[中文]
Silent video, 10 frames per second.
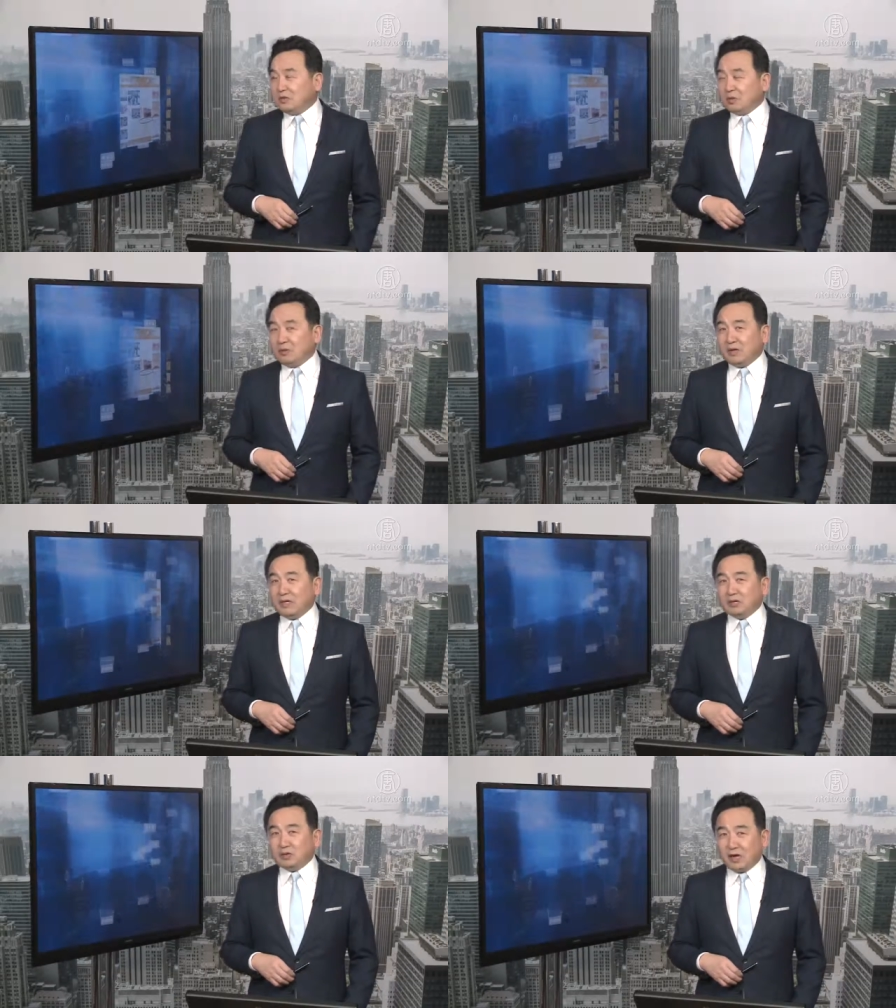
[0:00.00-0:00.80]
作
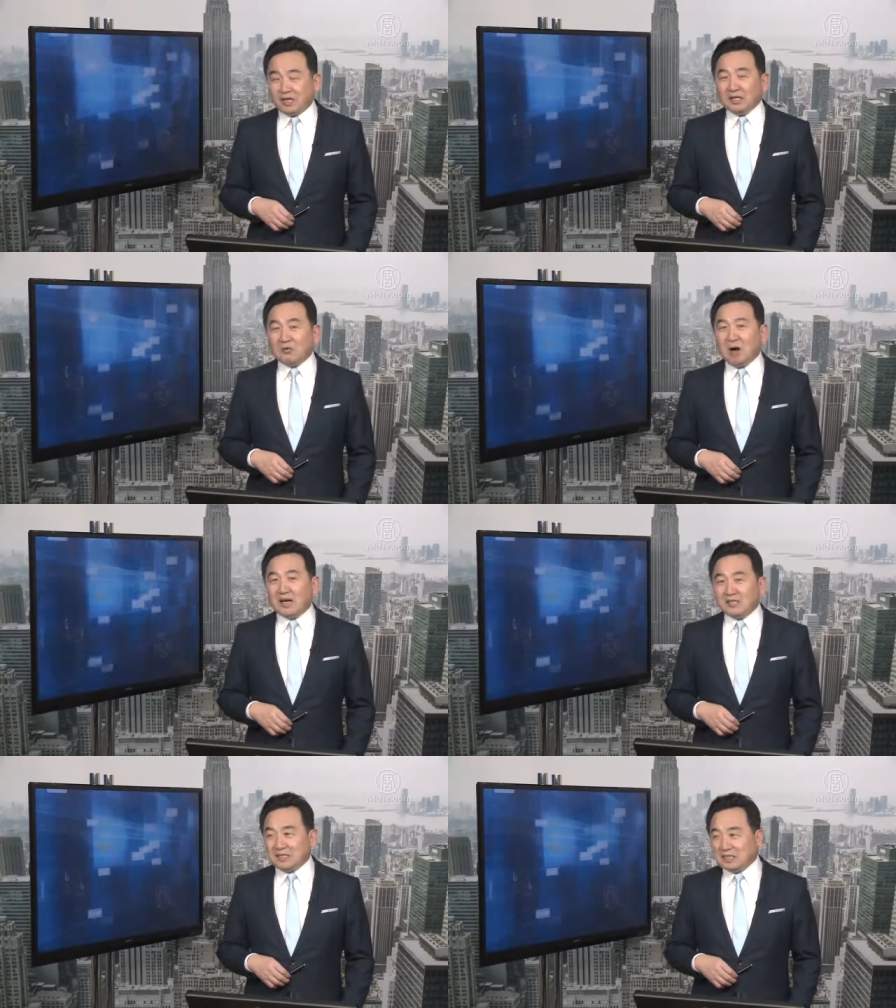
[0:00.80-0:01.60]
为权力
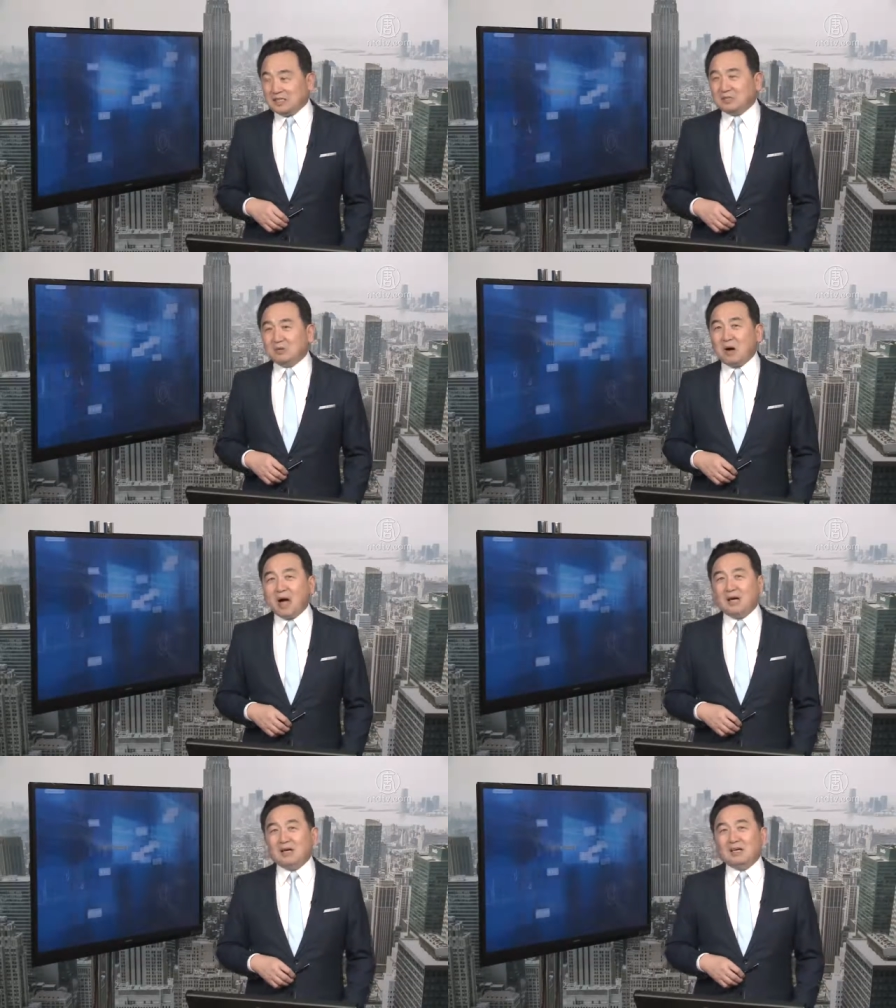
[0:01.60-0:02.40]
化、行政
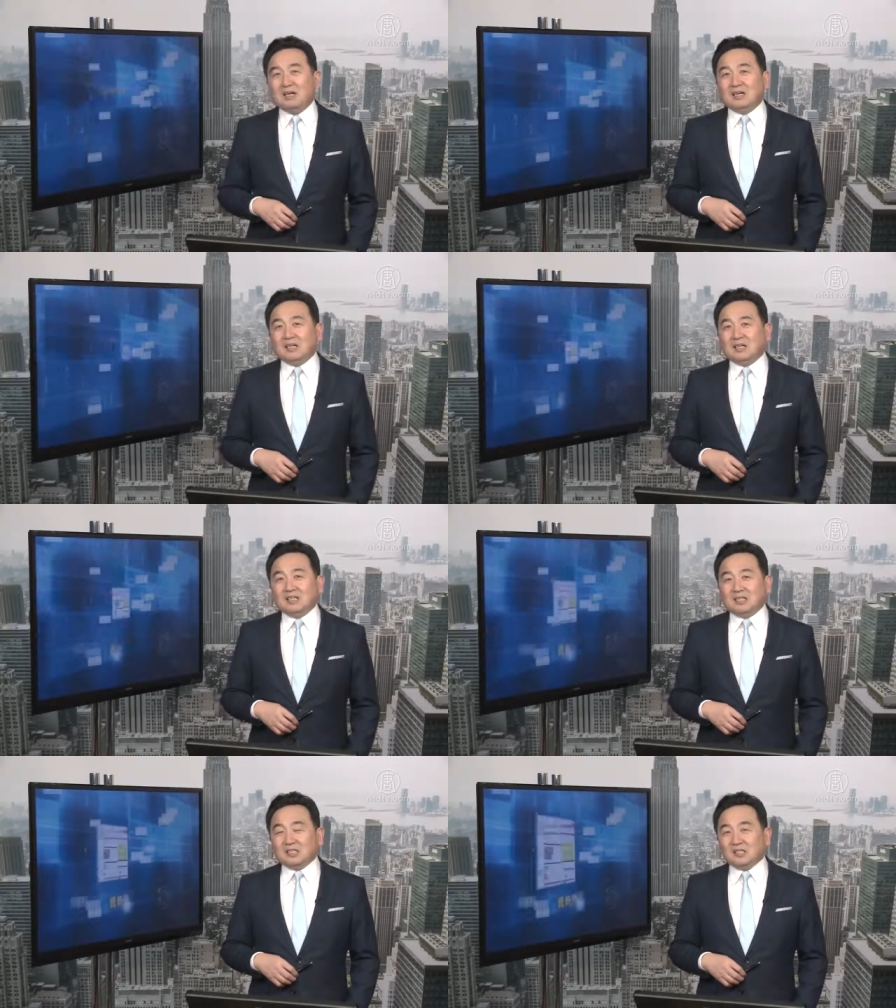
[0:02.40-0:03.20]
化，
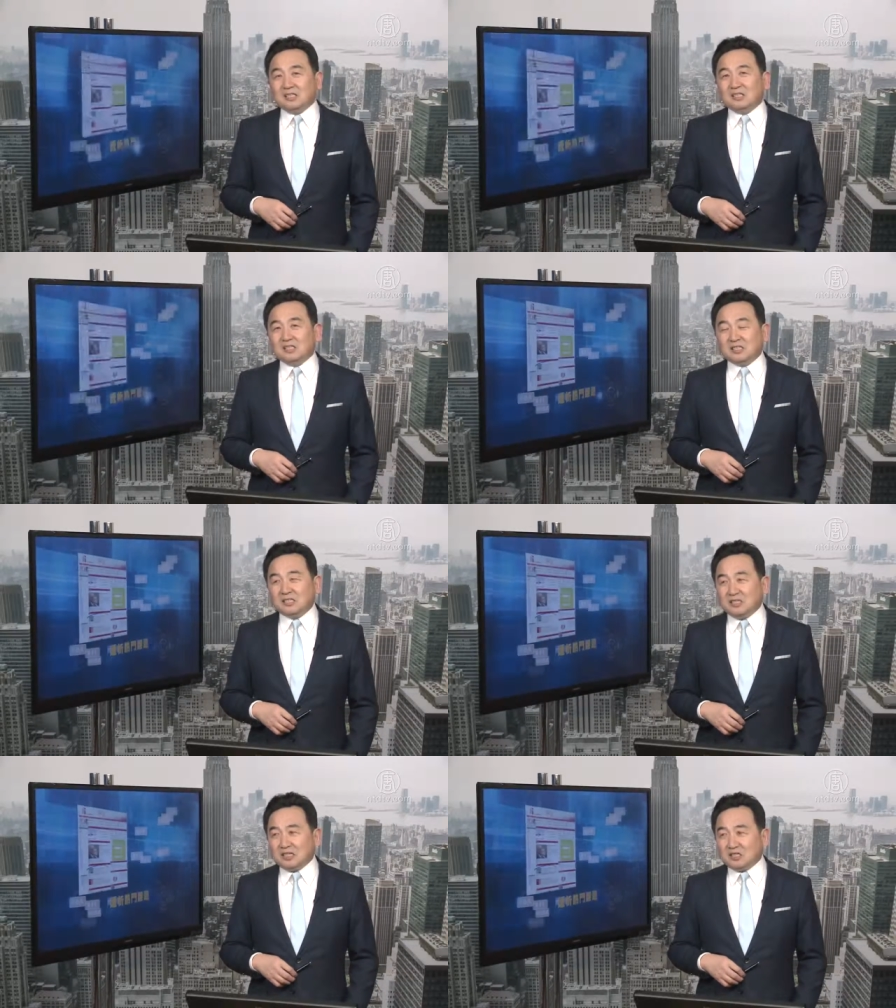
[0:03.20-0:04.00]
呃，其实
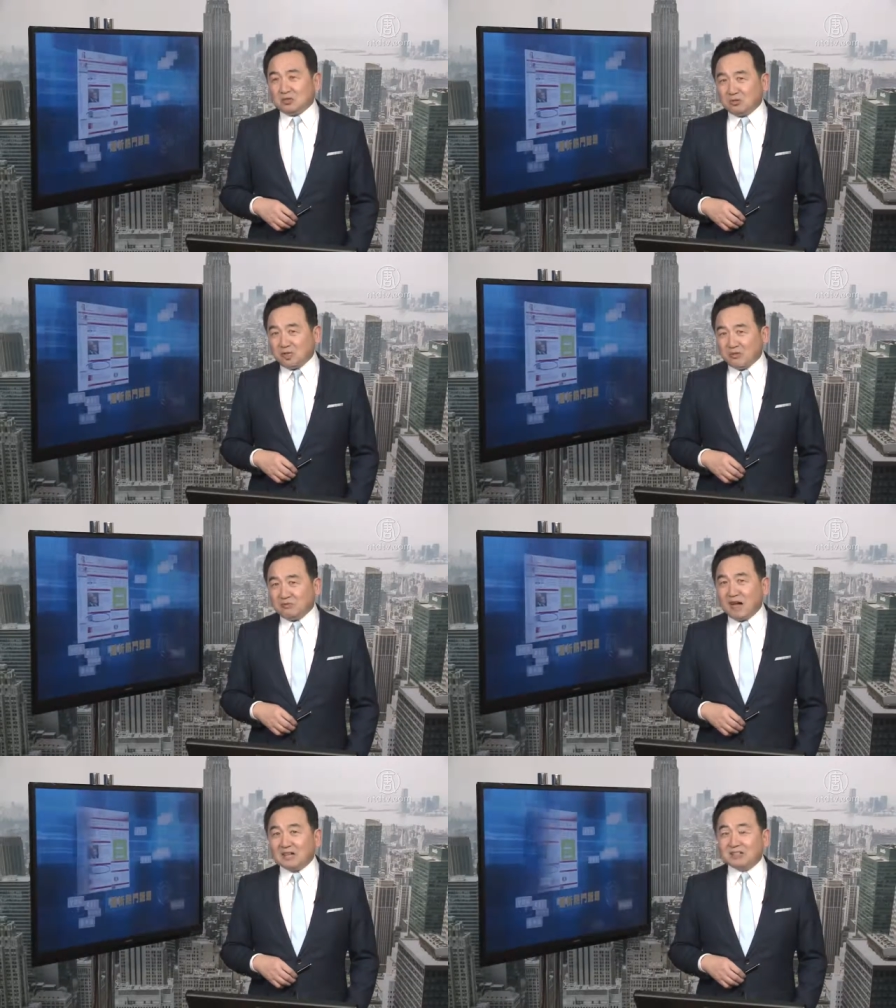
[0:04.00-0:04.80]
是人丛
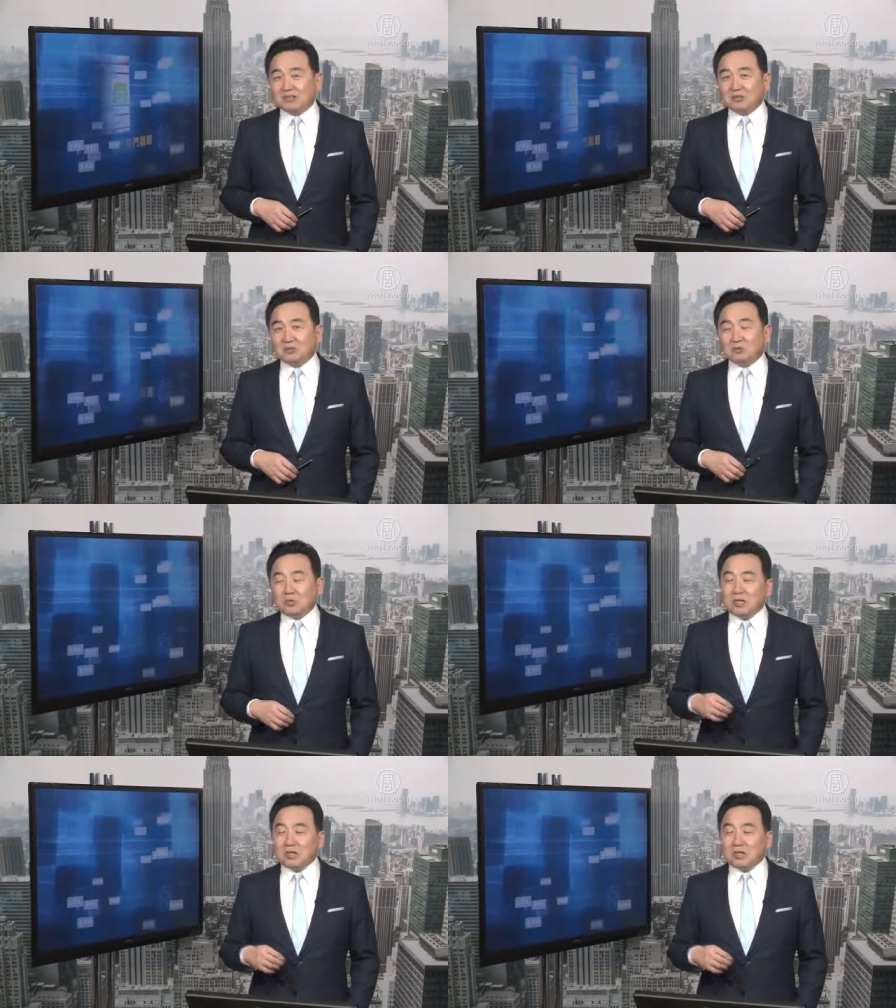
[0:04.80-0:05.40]
林法则中。